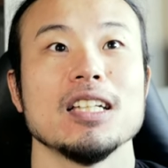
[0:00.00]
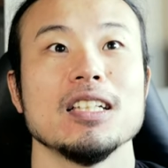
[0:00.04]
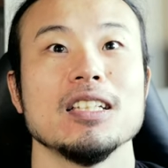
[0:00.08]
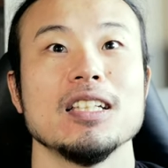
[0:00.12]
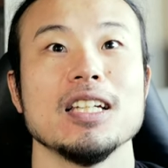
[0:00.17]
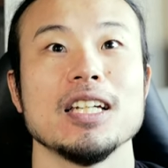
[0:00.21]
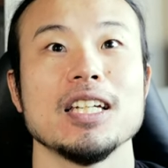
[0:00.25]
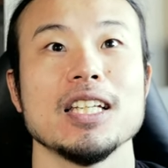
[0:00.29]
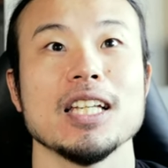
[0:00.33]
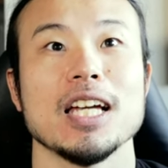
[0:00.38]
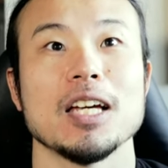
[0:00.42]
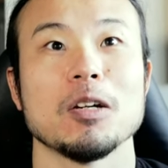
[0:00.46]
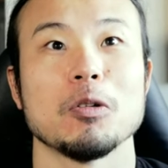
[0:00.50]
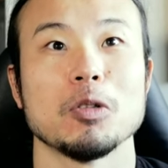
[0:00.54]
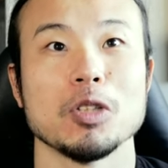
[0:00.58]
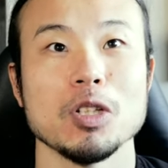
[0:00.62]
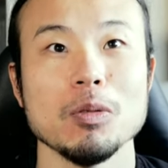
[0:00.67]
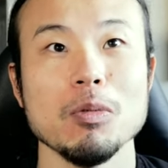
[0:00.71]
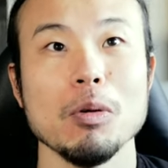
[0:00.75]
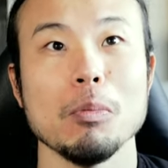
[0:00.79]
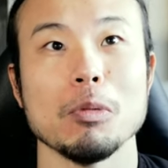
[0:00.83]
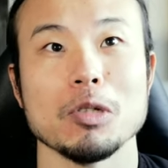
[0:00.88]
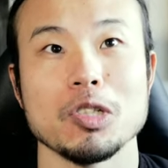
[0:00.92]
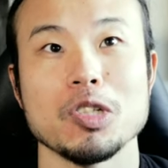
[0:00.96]
できないこ
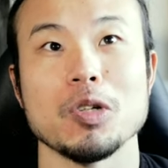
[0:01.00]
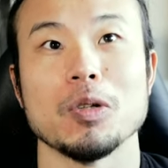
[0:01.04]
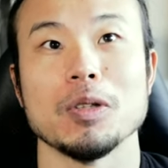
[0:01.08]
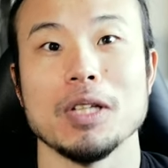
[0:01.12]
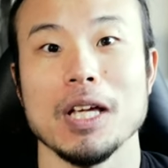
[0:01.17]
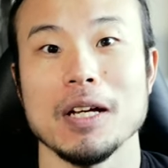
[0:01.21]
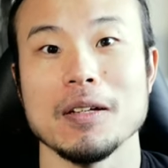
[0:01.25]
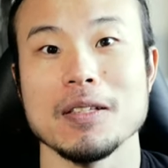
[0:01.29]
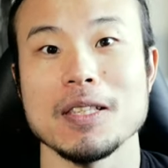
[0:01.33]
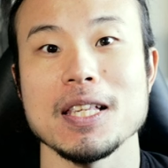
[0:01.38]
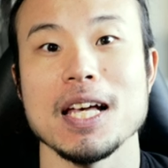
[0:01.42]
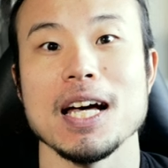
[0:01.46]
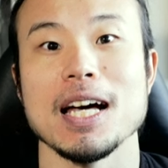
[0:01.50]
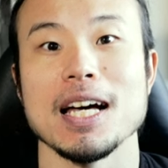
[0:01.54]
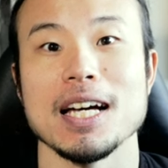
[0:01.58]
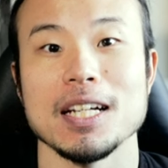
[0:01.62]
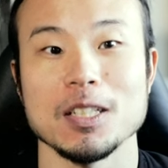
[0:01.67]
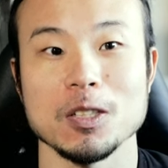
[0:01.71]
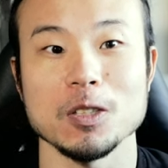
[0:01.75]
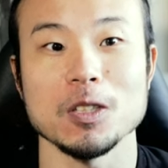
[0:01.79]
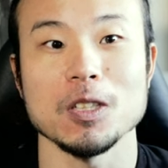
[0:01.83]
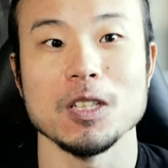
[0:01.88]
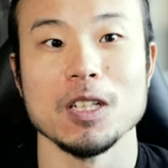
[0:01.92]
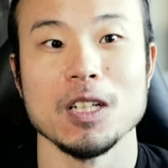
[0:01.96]
とももちろんたくさんあ
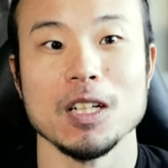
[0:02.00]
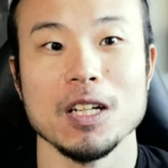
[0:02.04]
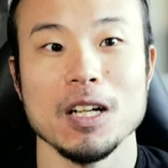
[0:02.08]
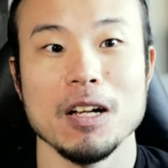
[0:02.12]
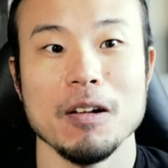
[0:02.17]
る。